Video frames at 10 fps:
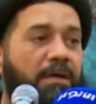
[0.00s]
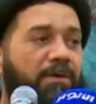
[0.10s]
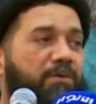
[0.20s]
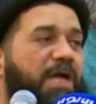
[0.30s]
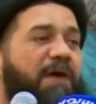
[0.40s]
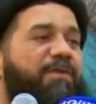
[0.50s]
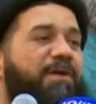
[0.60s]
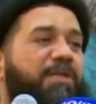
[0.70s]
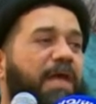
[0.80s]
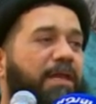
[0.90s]

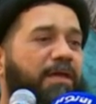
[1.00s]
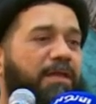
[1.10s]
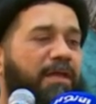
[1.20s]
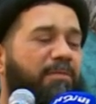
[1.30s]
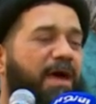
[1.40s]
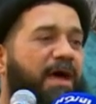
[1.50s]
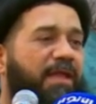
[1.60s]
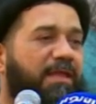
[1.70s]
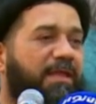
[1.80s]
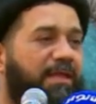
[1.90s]
وشافت هالهضيمه
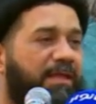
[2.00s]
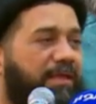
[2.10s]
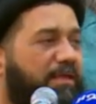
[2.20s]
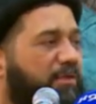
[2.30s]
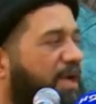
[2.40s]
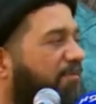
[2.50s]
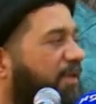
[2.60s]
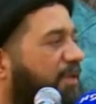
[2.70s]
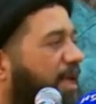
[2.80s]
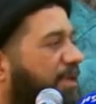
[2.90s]
هذه
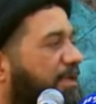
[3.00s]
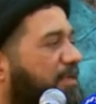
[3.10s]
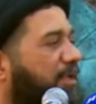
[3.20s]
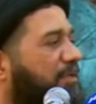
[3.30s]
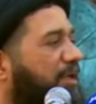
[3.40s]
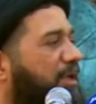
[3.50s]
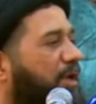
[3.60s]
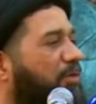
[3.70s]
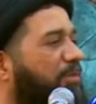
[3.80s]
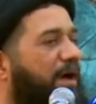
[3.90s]
شافت هالكسره
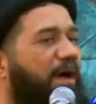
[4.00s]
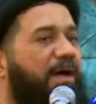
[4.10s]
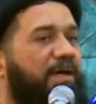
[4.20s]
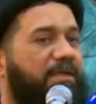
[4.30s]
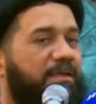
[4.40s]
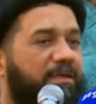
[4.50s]
القلب هاي